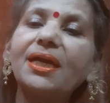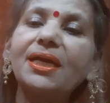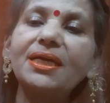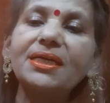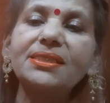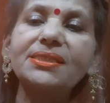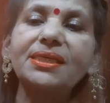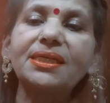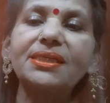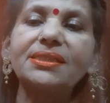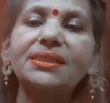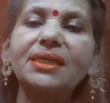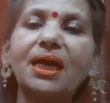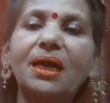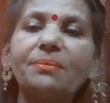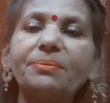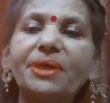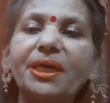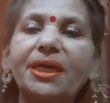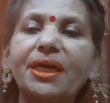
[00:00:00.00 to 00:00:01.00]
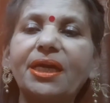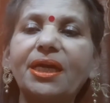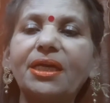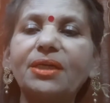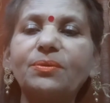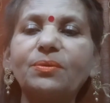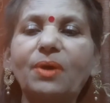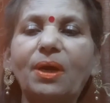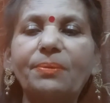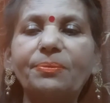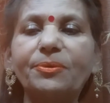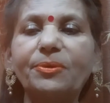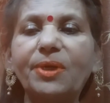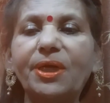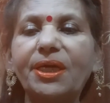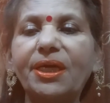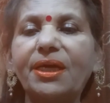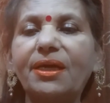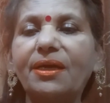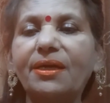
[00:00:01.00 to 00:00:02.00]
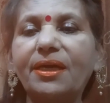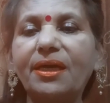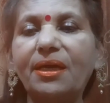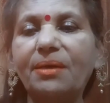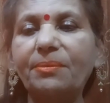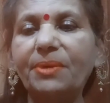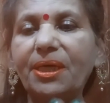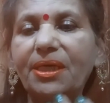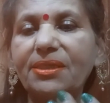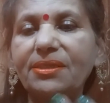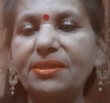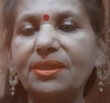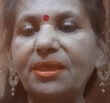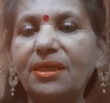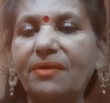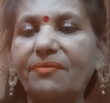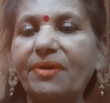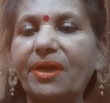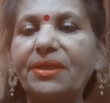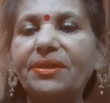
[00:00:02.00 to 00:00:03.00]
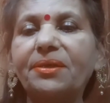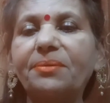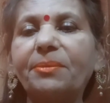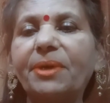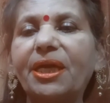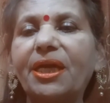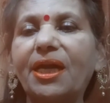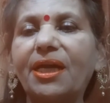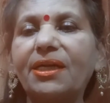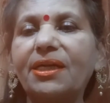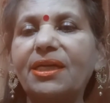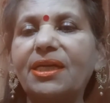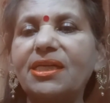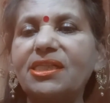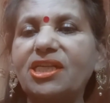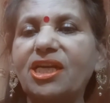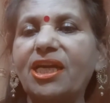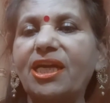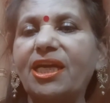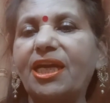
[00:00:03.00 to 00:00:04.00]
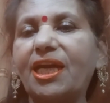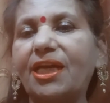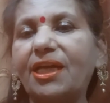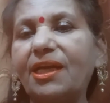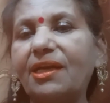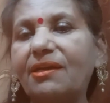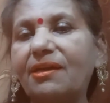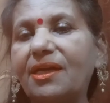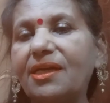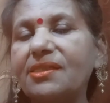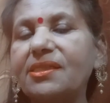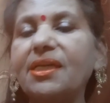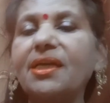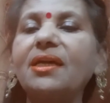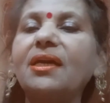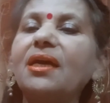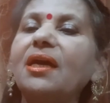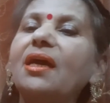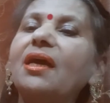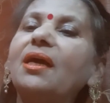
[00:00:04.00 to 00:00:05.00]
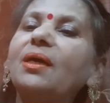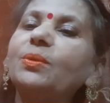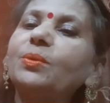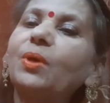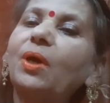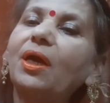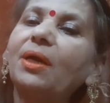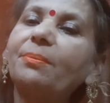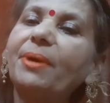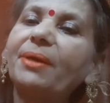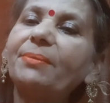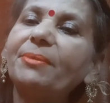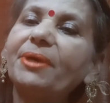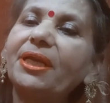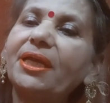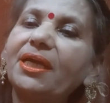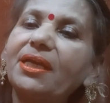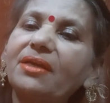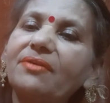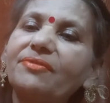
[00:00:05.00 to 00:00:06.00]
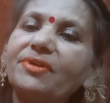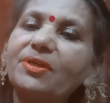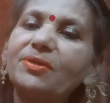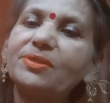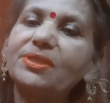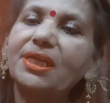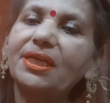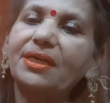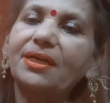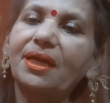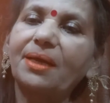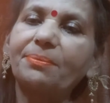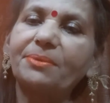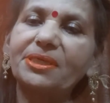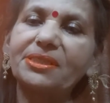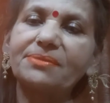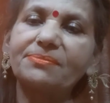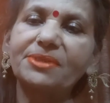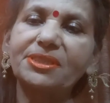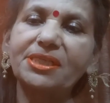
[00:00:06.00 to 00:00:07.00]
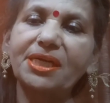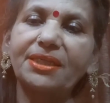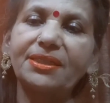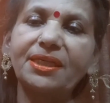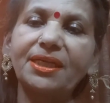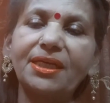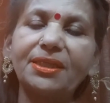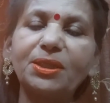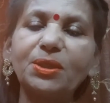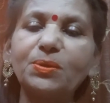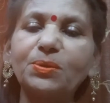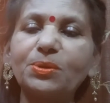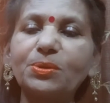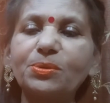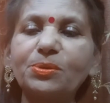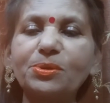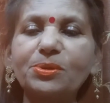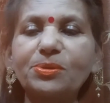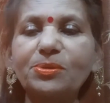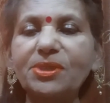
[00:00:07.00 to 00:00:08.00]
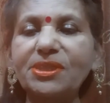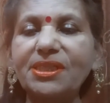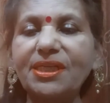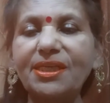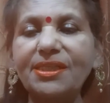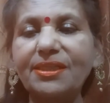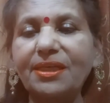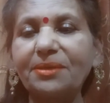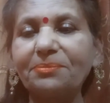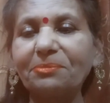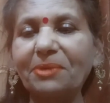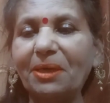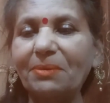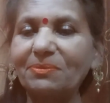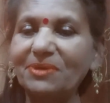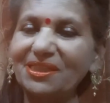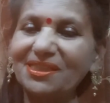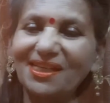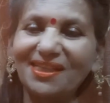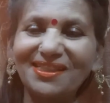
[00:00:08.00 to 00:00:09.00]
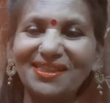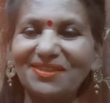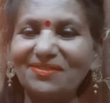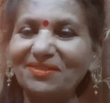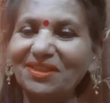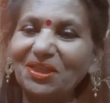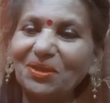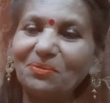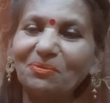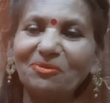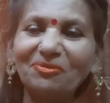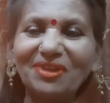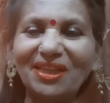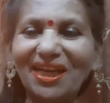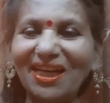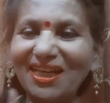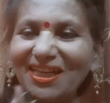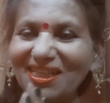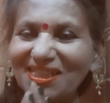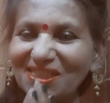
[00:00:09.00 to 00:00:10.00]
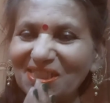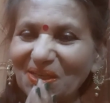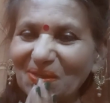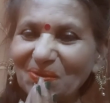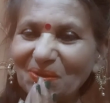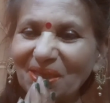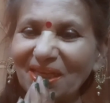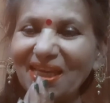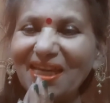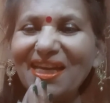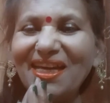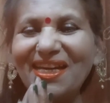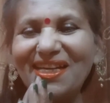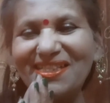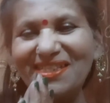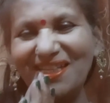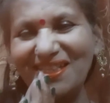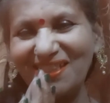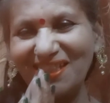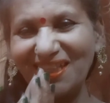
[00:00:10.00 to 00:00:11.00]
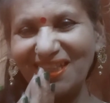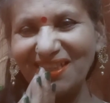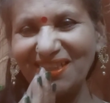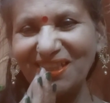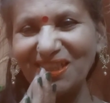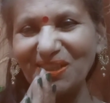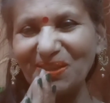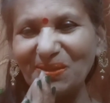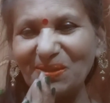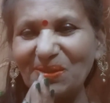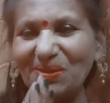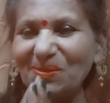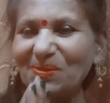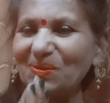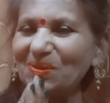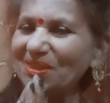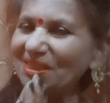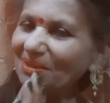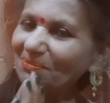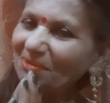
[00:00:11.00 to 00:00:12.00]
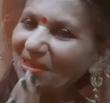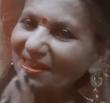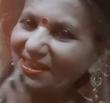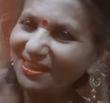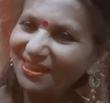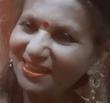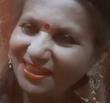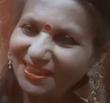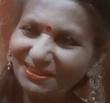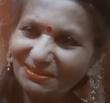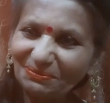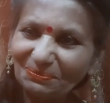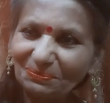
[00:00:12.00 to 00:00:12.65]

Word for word: इस तरह से आप देखेंगे तो आपको लगेगा कि हमें नवरात्र में क्या करना चाहिए क्या नहीं करना चाहिए तो हर बार मैं नई नई वीडियोस लेकर आपके समक्ष आती रहती हूँ तो दोस्तों इसी के साथ मैं आपके साथ इस वीडियो में विदा लेना चाहूँगी जय श्री कृष्णा दोस्तों जय माता की